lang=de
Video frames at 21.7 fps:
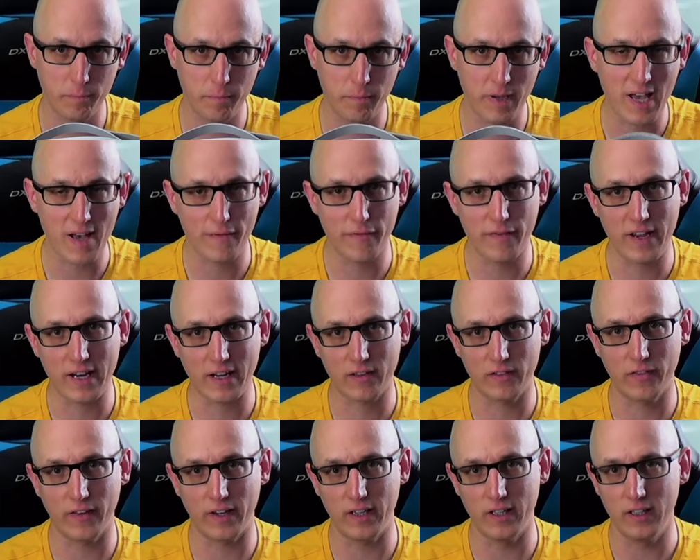
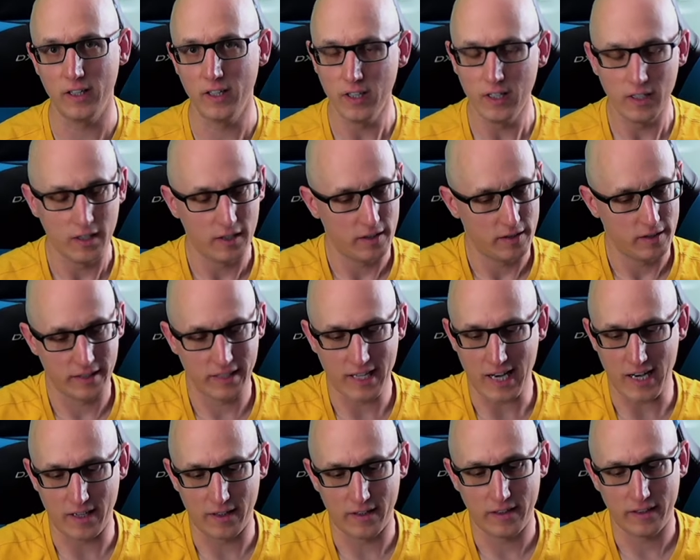perfekt, weil
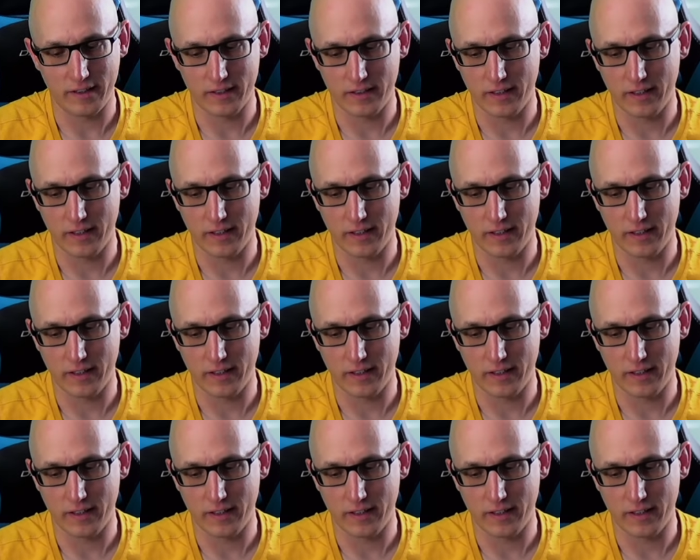ja,